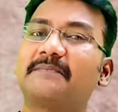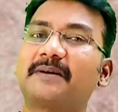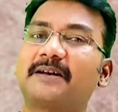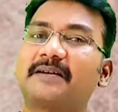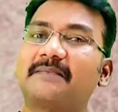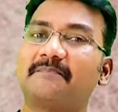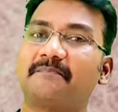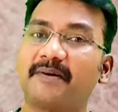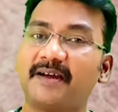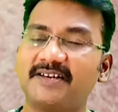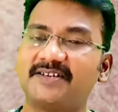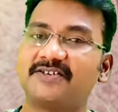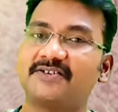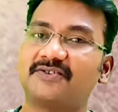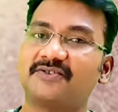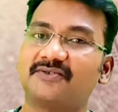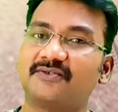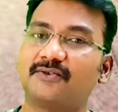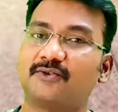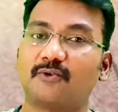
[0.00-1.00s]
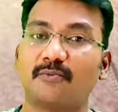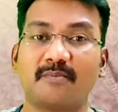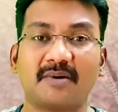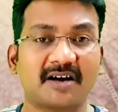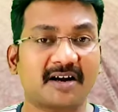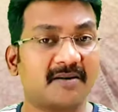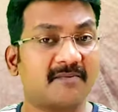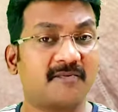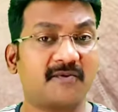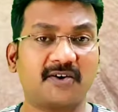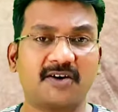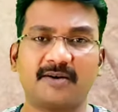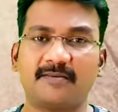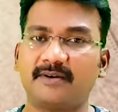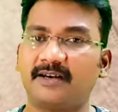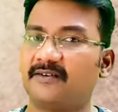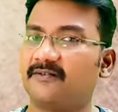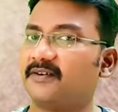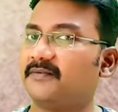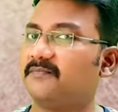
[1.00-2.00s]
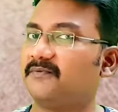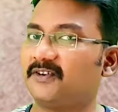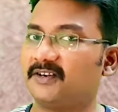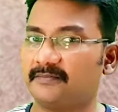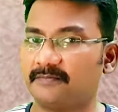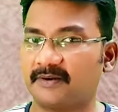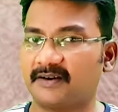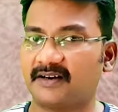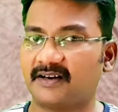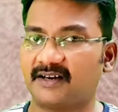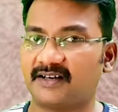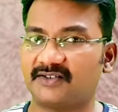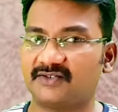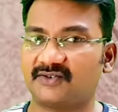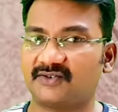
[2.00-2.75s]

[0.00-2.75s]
பண்ண பேஷண்ட்டும் ரொம்ப கம்ஃபர்டபுளாகவே ஃபீல் பண்ணுறாங்கன்னு